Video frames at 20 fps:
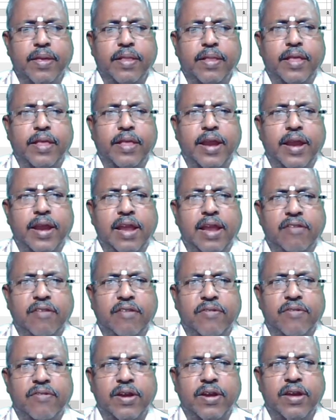இந்த
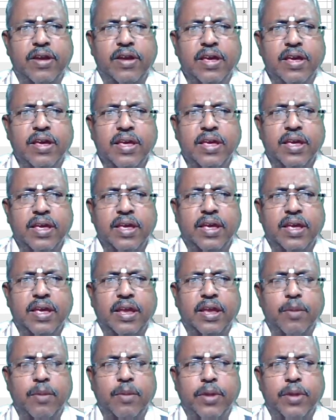ரெயிலிங்ஸ் வேணும்னா
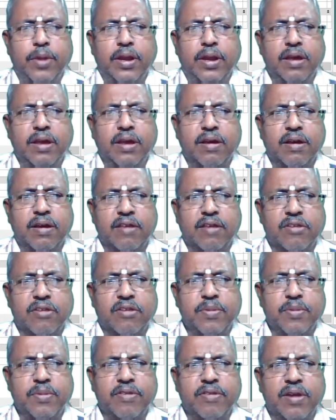இங்கே போயிட்டு
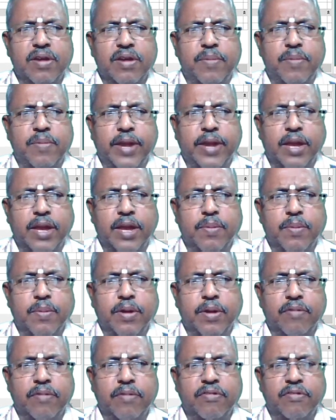கஸ்டமைஸாக நான் பண்ணிக்க
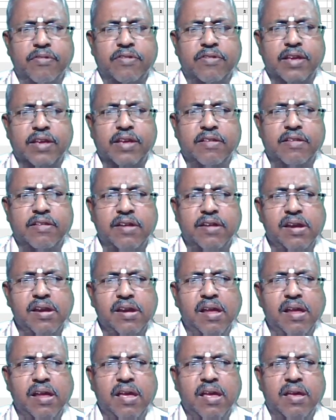முடியும் ஸ்கெட்ச்
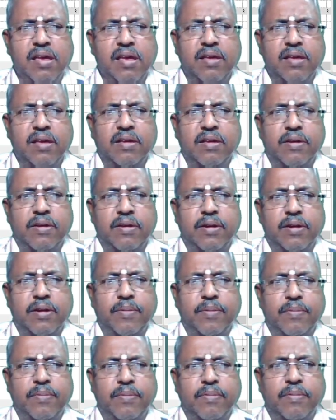ரீல் அது
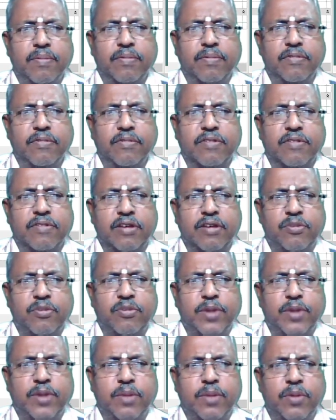ஸ்கெட்ச்
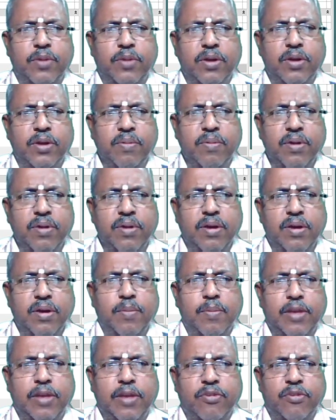பண்ண முடியும்
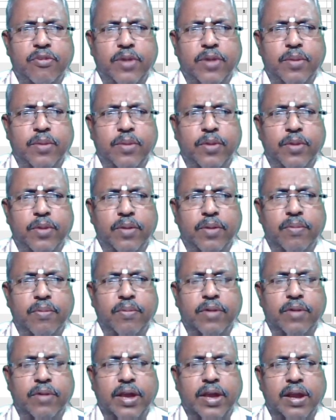ப்ளேஸ் பண்ண முடியும்
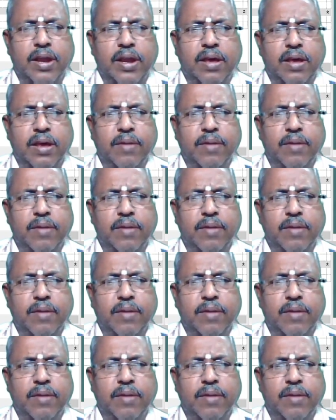ஓகேங்களா